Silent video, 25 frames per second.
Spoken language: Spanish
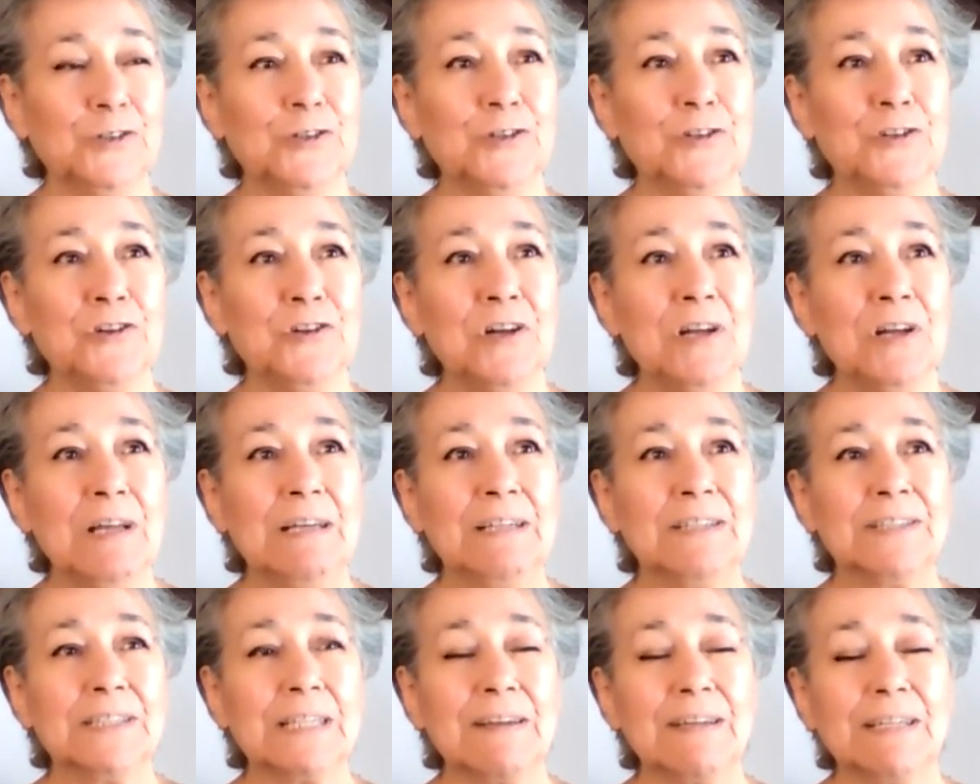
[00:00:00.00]
o no?
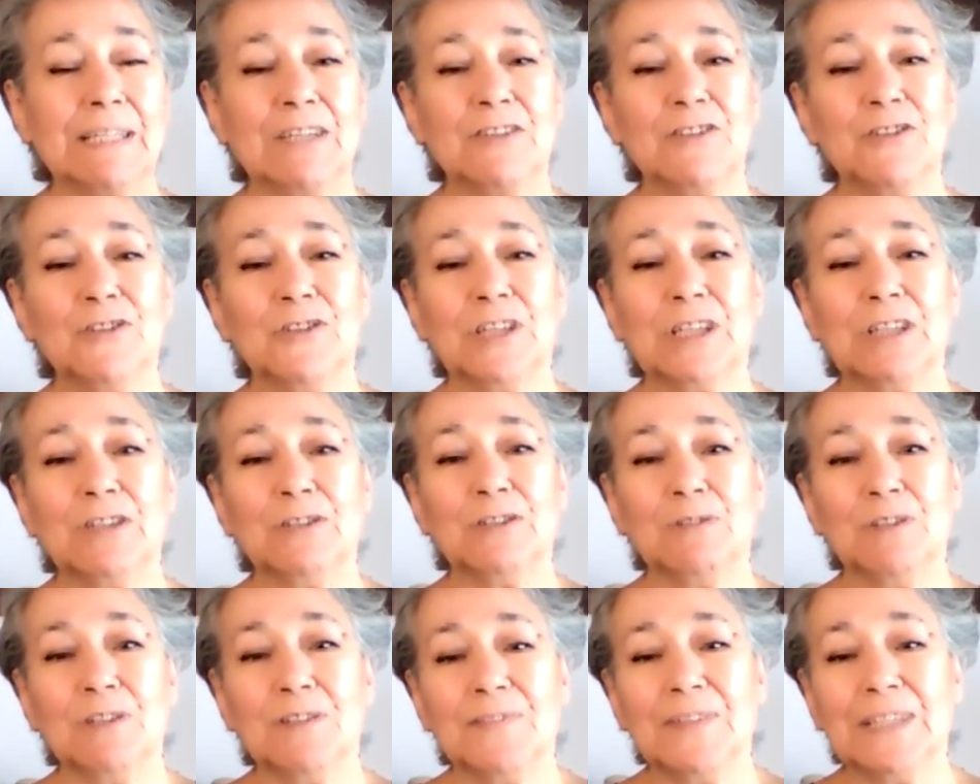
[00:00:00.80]
¿Sabes que yo
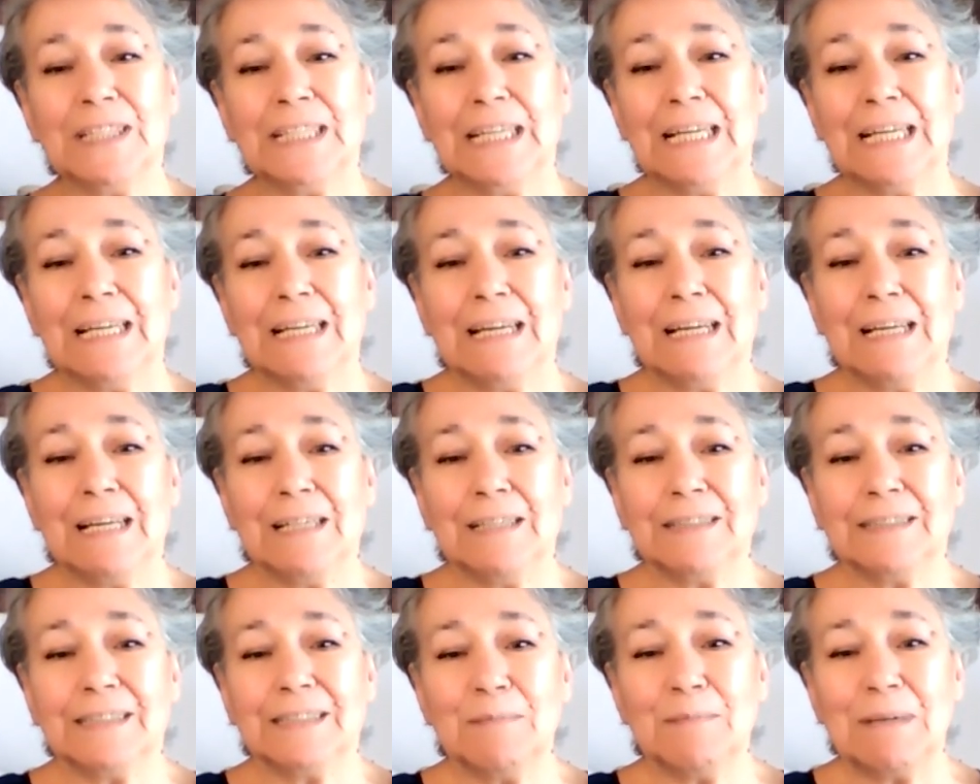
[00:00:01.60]
quiero volver
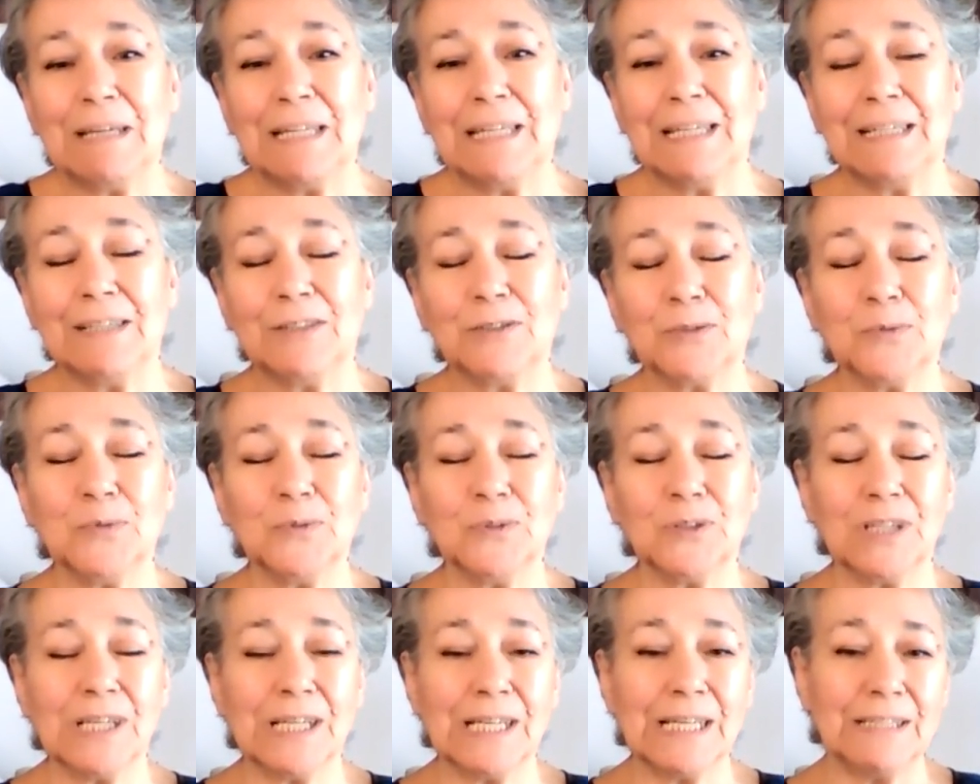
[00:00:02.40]
al, tema del
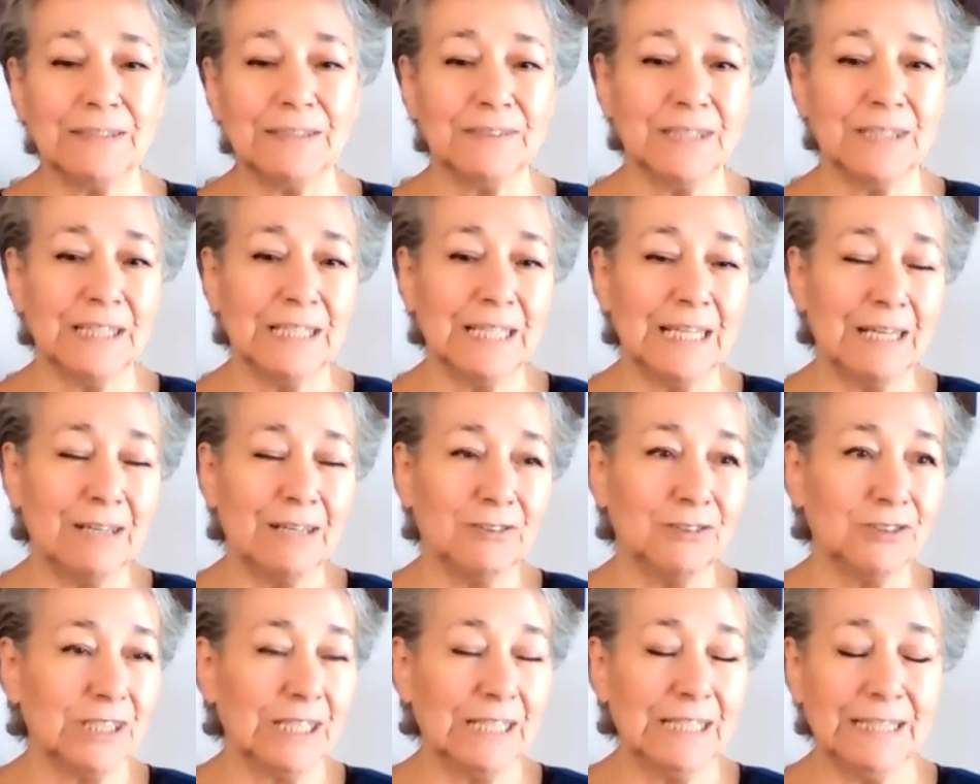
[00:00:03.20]
rubro de
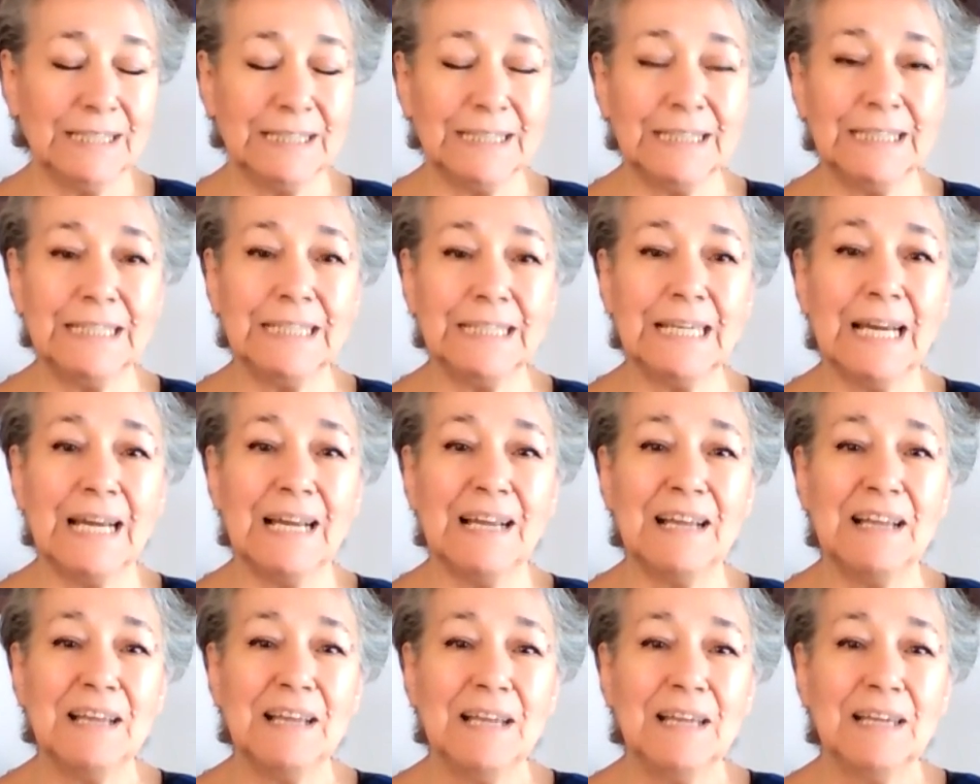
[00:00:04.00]
la
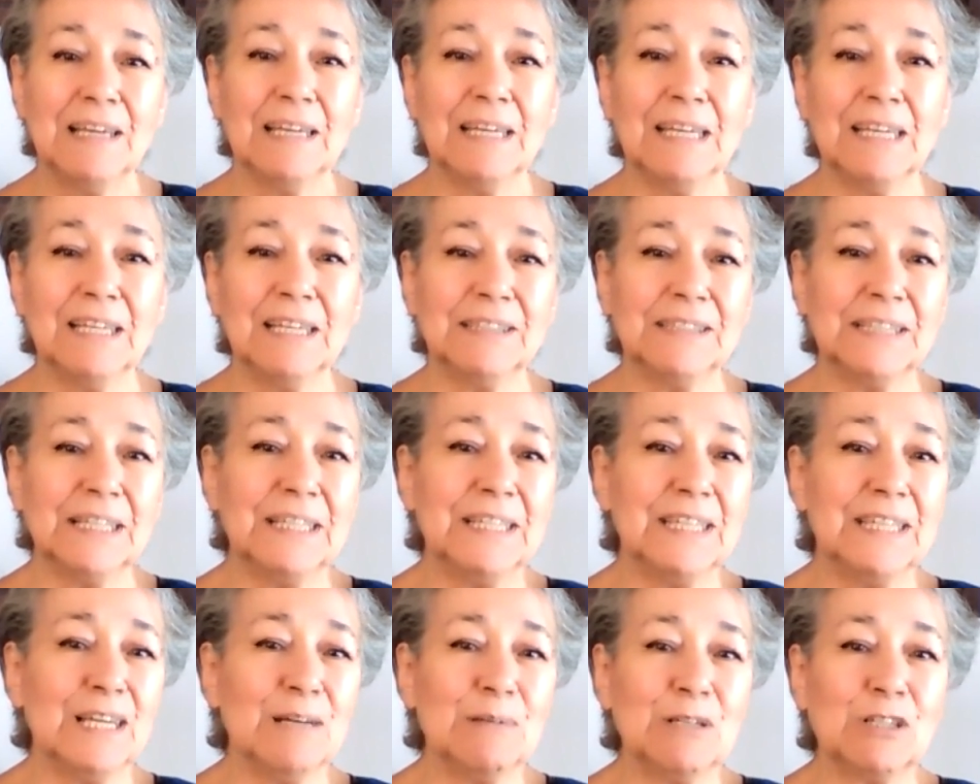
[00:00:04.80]
hotelería? Eh,
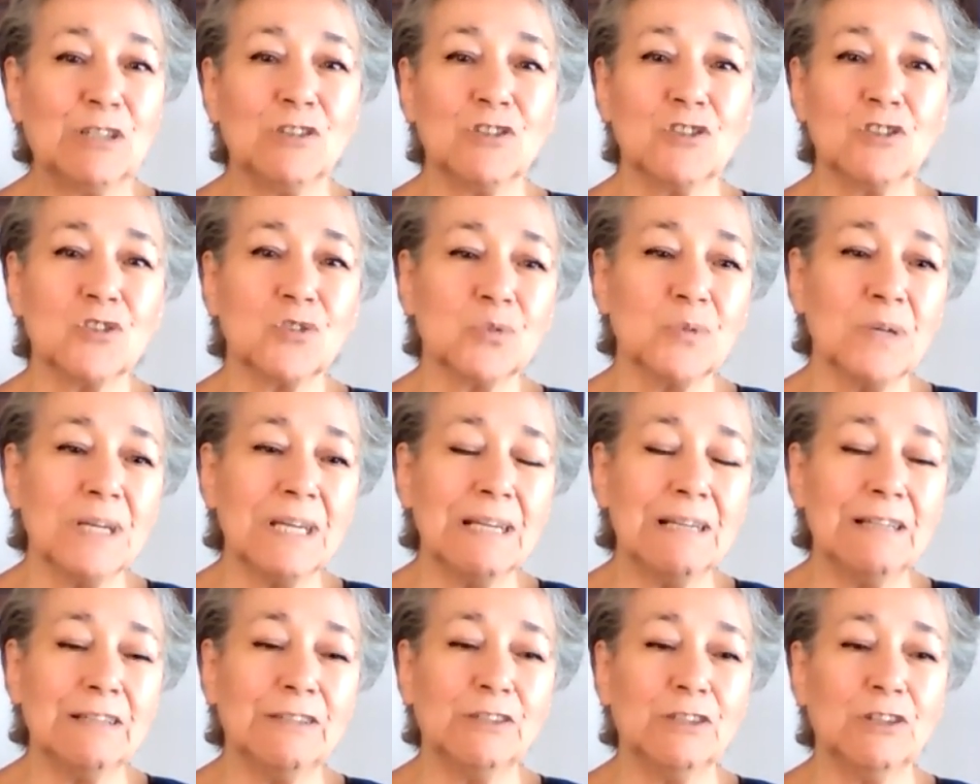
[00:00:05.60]
¿Tenía mejor
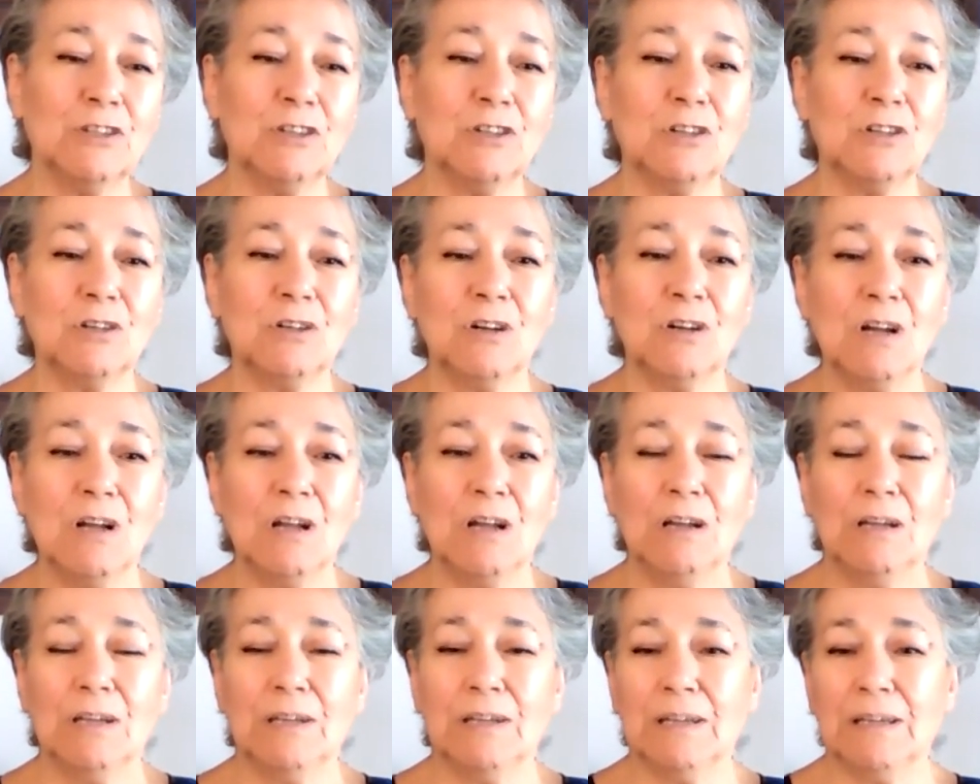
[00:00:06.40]
sueldo?
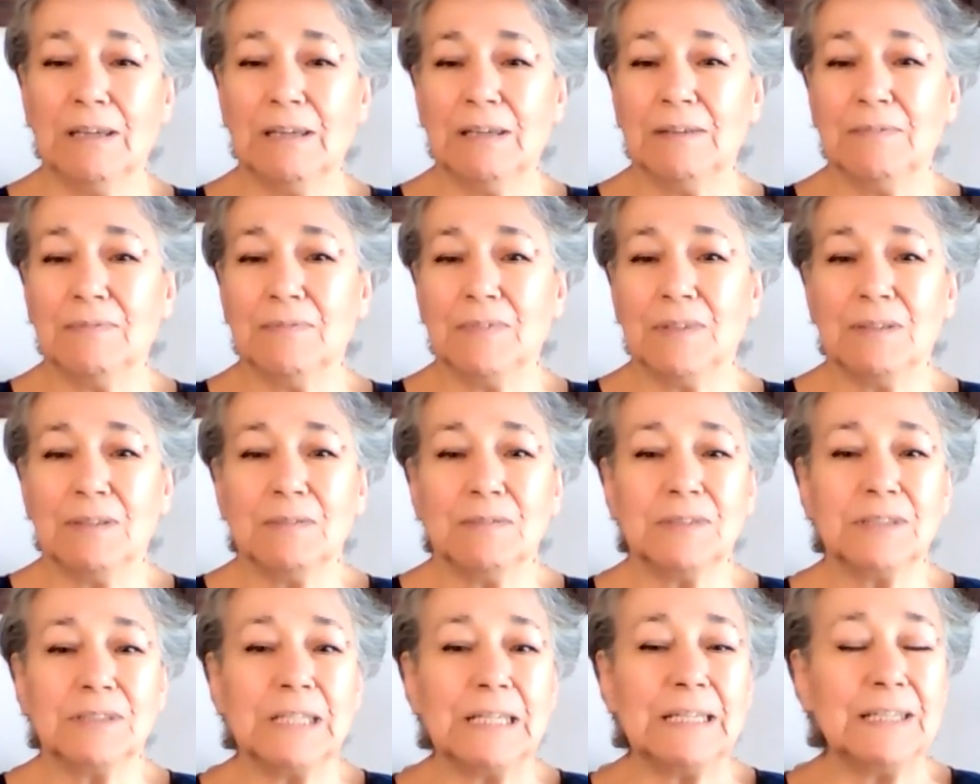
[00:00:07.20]

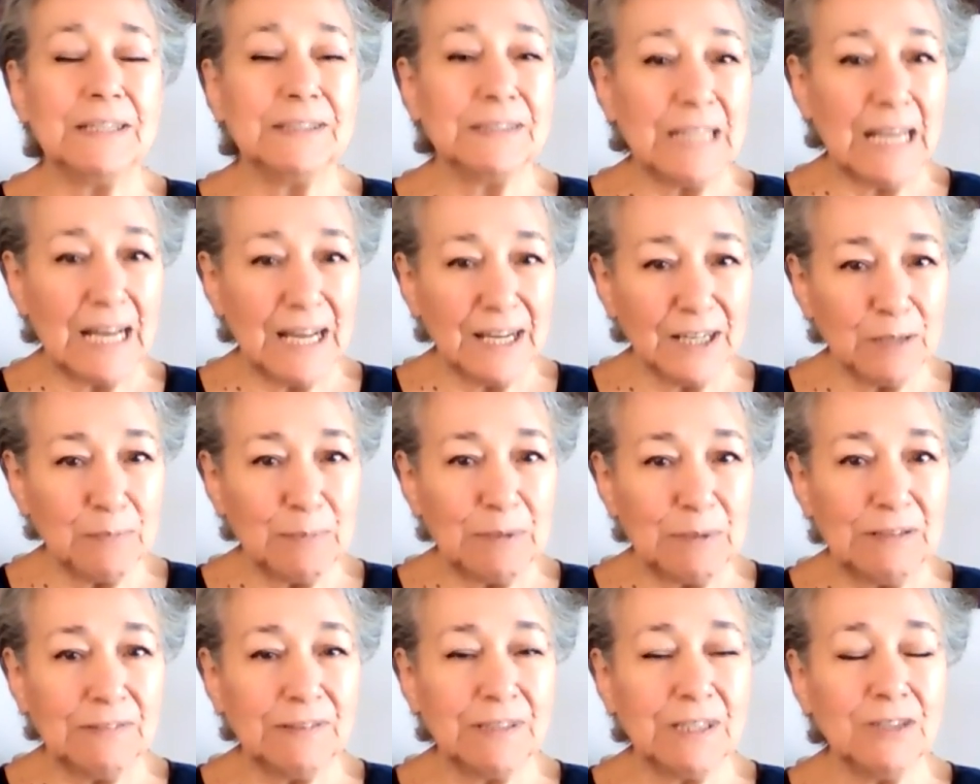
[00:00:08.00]
Eh, ¿Estás
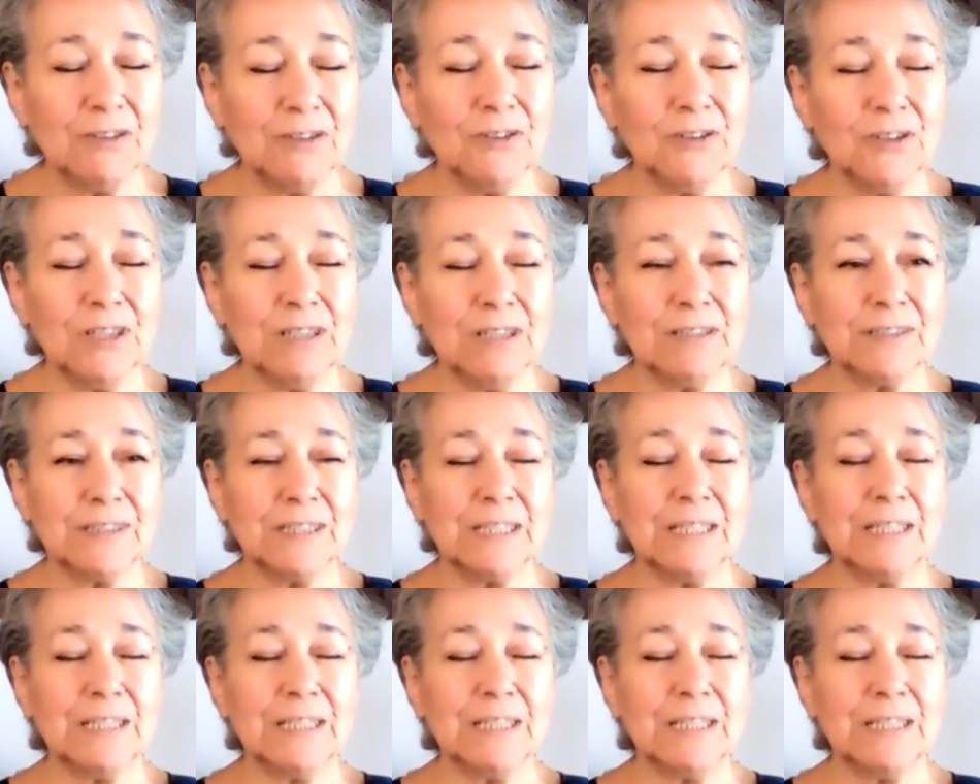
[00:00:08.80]
arrepentido de